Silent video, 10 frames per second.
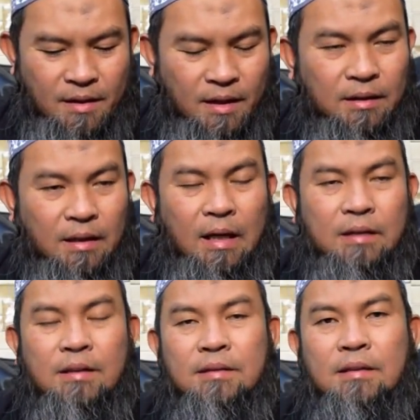At ang
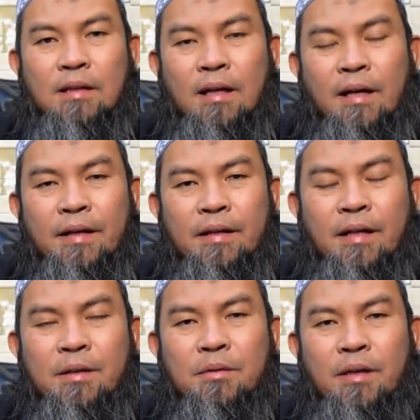ating tatalakayan
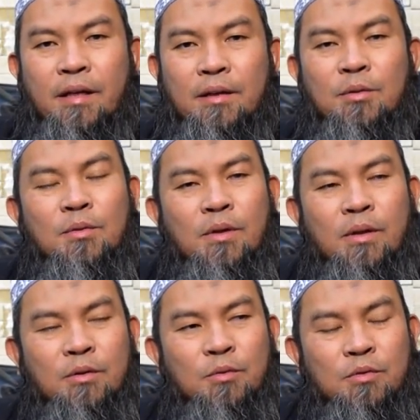ngayon ay tungkol
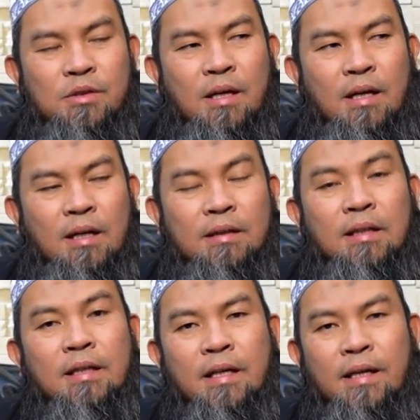ito sa
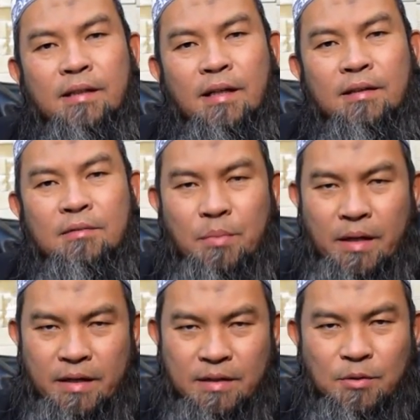katangian ng
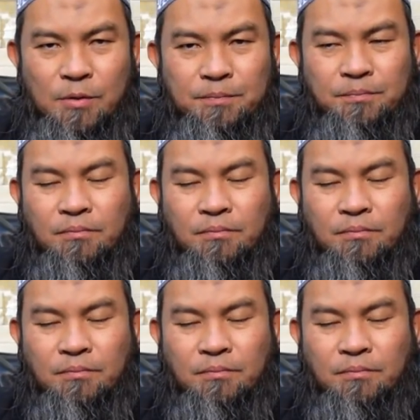paraiso.